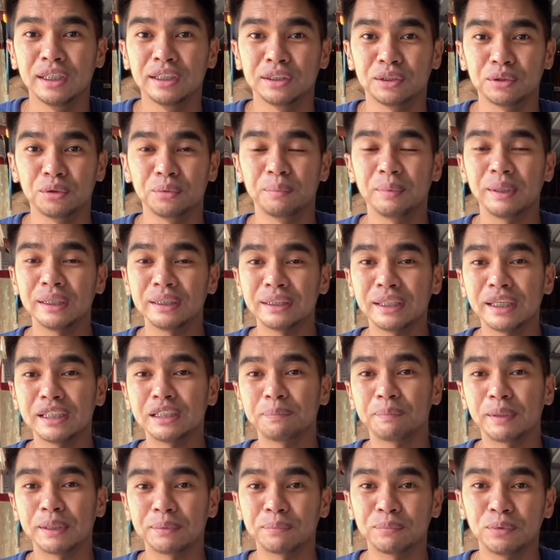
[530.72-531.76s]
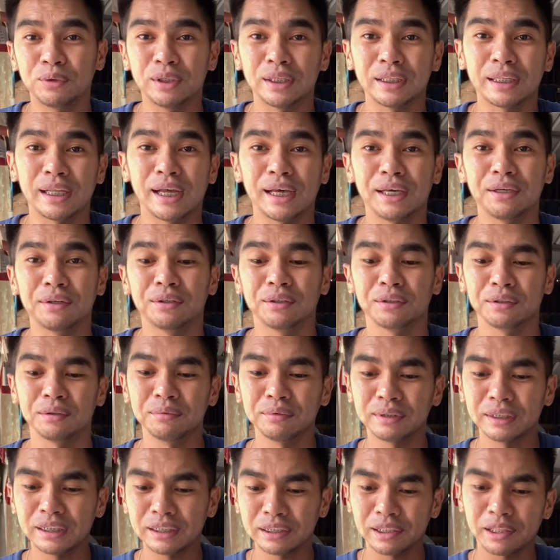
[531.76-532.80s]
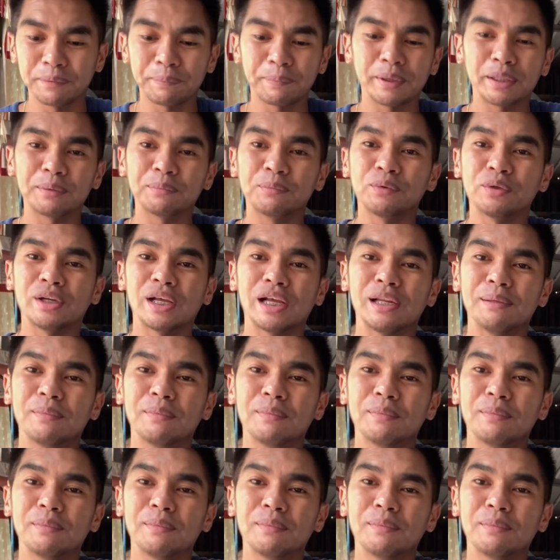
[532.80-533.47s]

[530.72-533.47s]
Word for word: So, mag-test pat muna tayo. Yung test repair muna.